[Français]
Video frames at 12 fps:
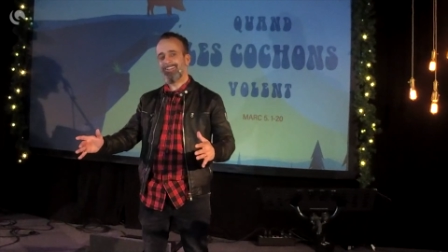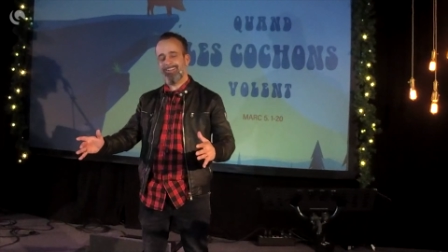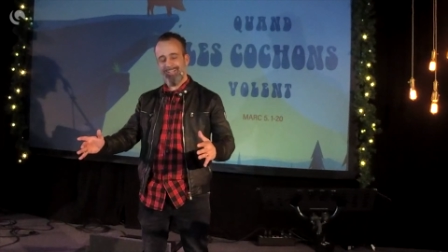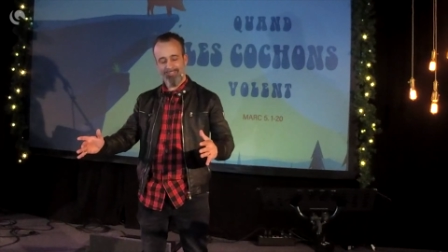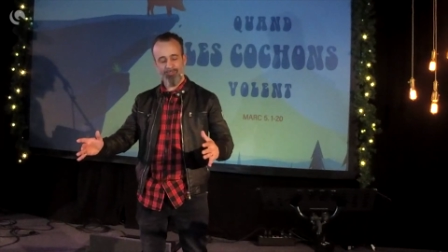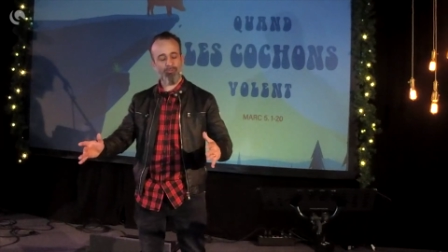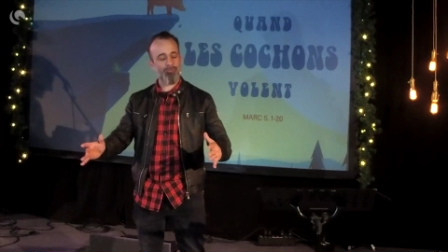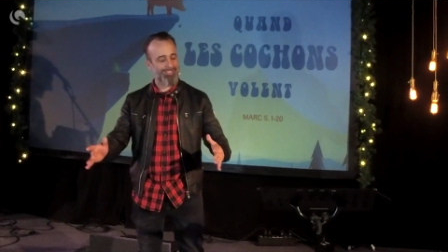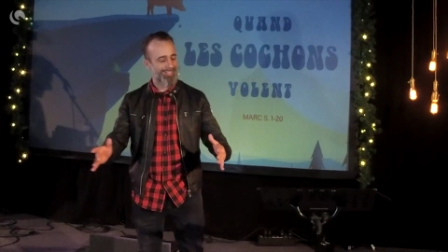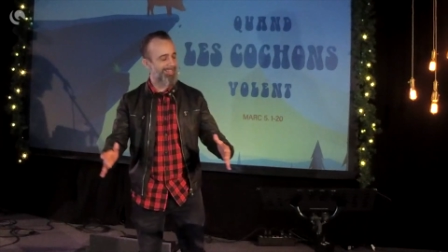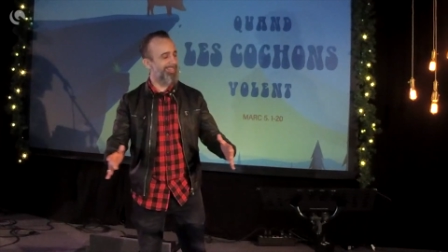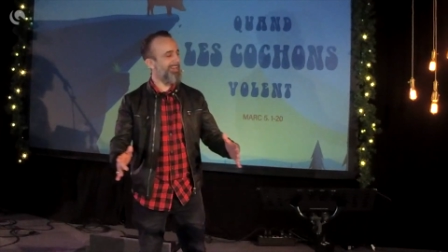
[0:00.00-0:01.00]
Là, tu,
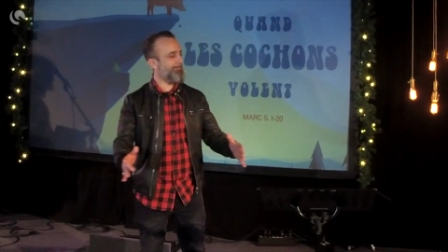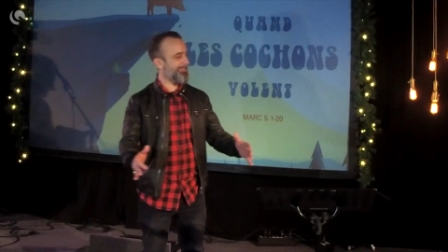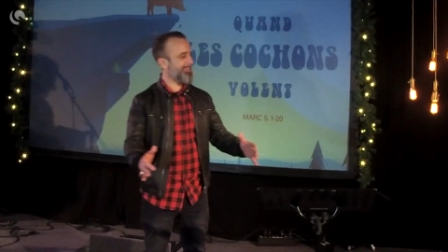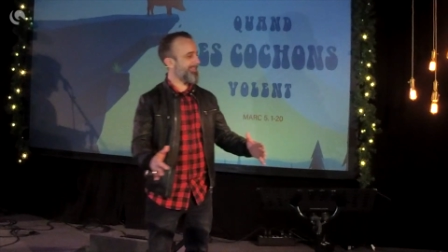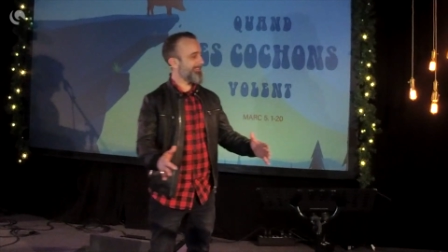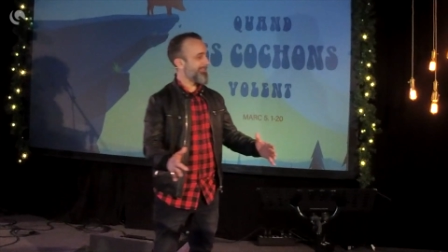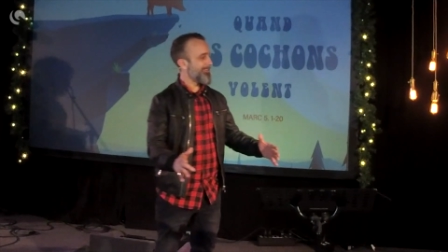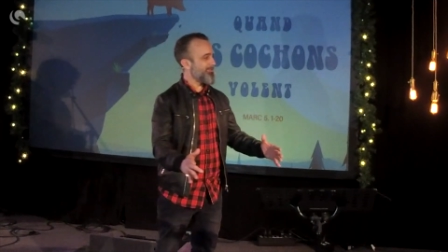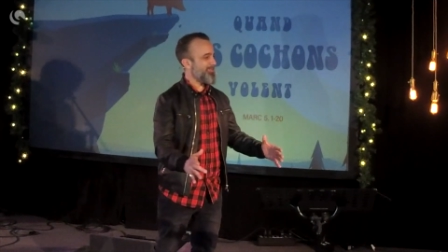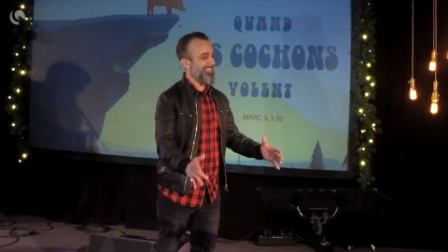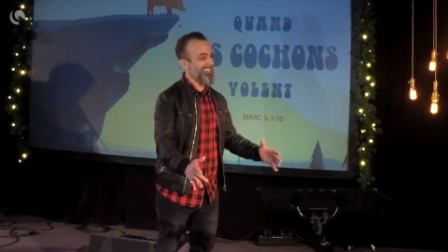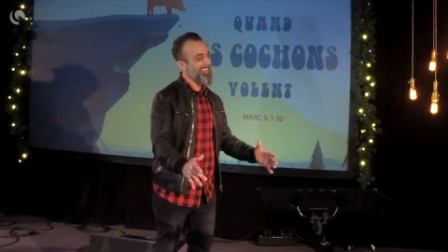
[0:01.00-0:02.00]
sais qu'il habitait.
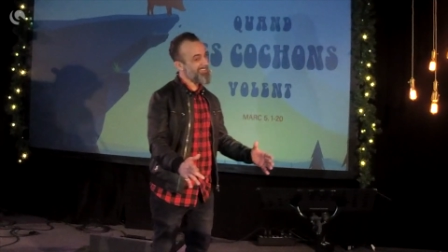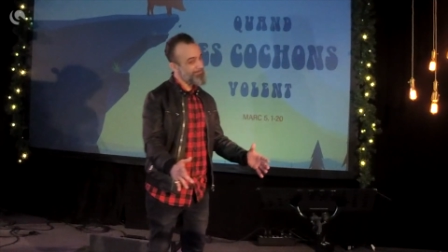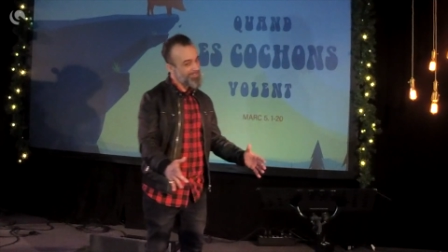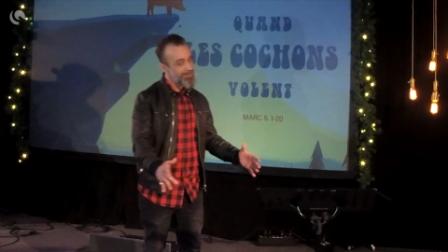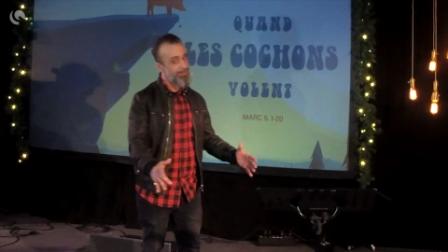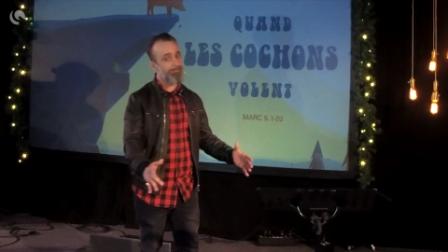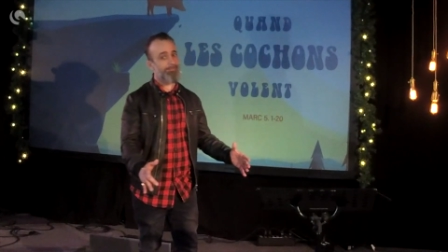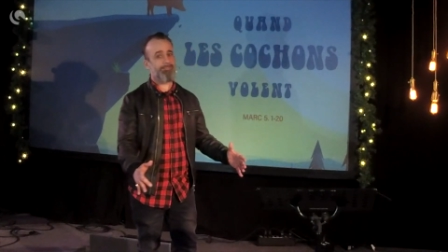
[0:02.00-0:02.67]
Tu dis, 5000,